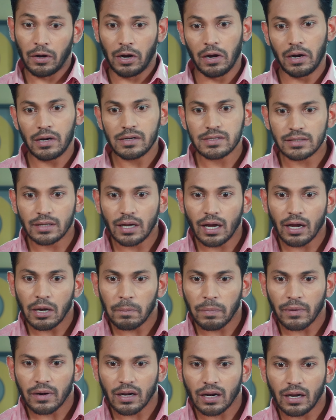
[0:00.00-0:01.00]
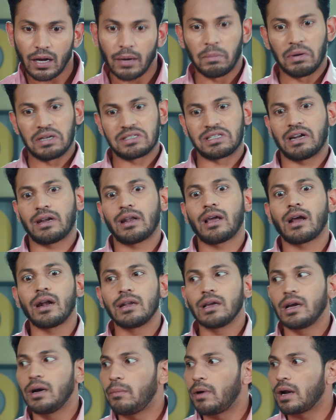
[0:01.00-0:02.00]
கேர்ள்ஸ் நான் ஹெல்ப் பண்றான் பசங்க நான்
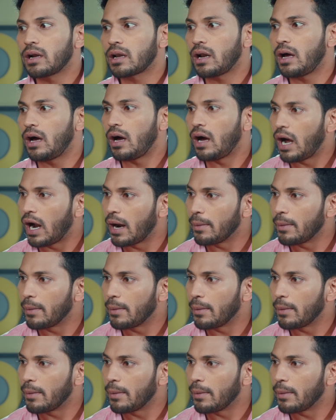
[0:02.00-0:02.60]
கண்டுக்க மாட்டான்